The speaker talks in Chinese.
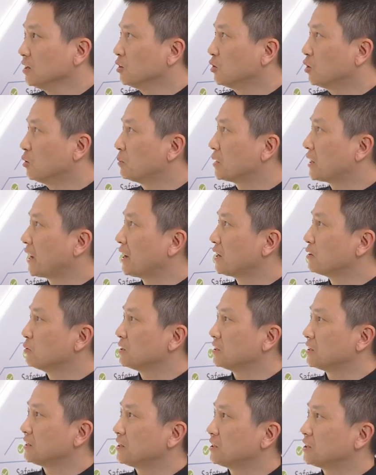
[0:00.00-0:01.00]
我们开拓
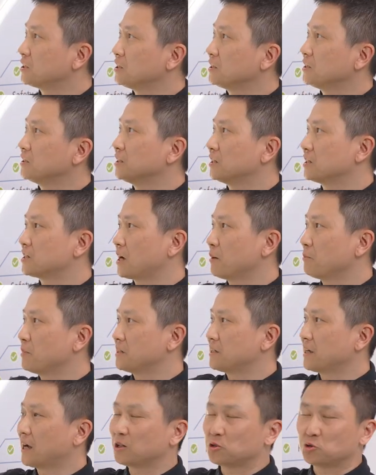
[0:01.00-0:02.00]
了一个新的产
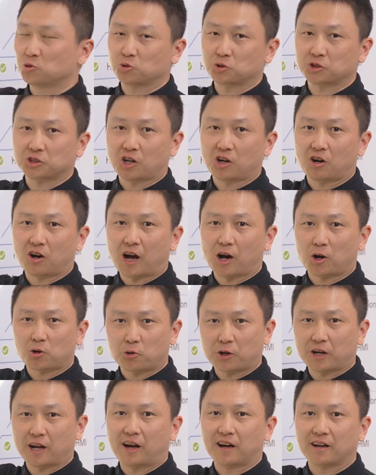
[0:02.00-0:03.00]
品家族，叫
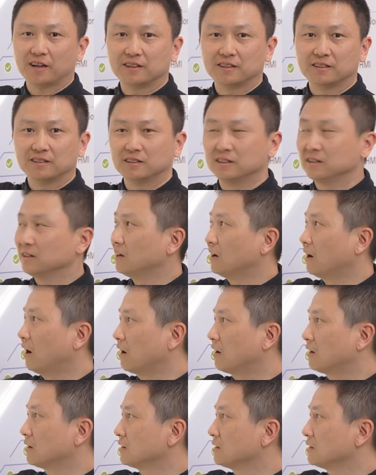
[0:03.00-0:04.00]
Aquila，
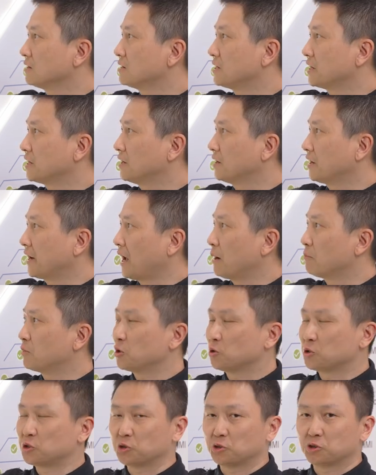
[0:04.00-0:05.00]
而这个 A M
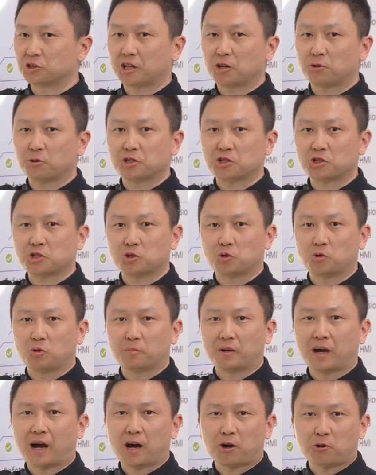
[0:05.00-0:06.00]
六十九 将会是我
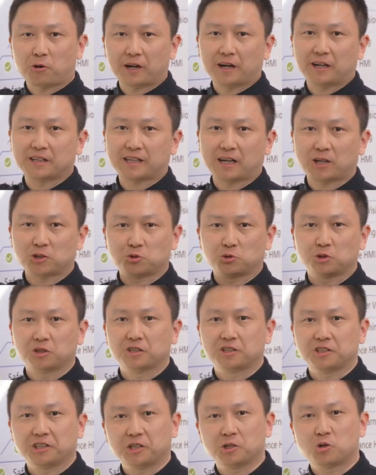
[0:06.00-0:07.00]
们 Aquila 家族
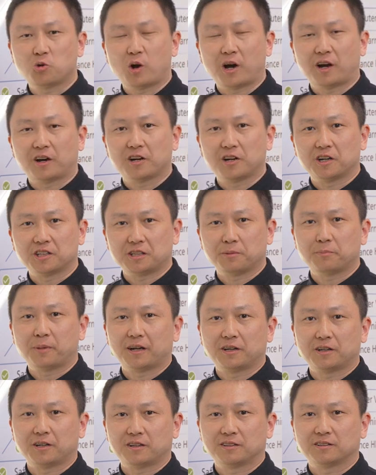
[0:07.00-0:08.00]
的第一款核心
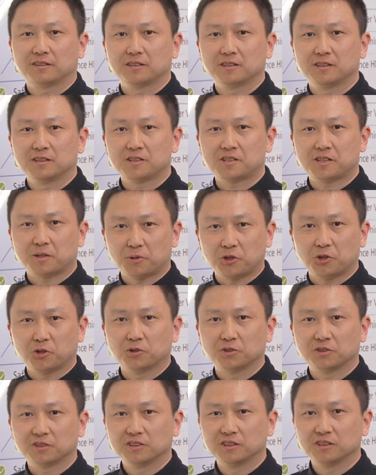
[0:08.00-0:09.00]
版的 C P U。